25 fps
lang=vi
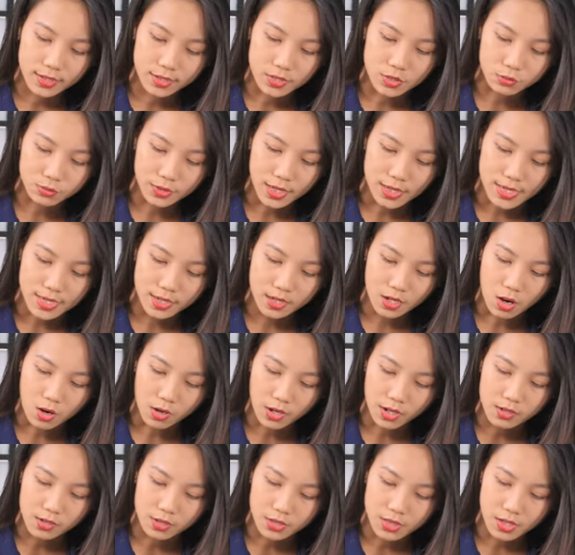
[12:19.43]
Thì chúng ta sẽ
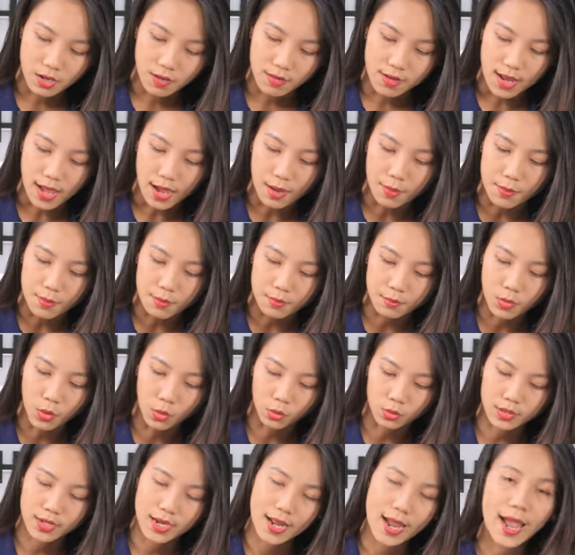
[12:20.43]
có các lựa chọn là
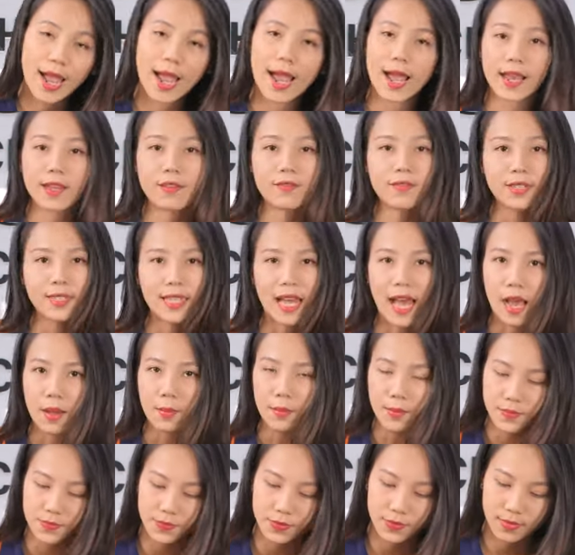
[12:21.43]
một, hai và
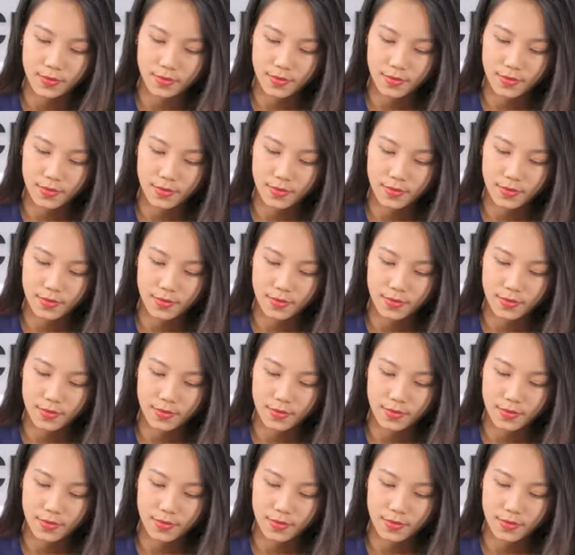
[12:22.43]
tám.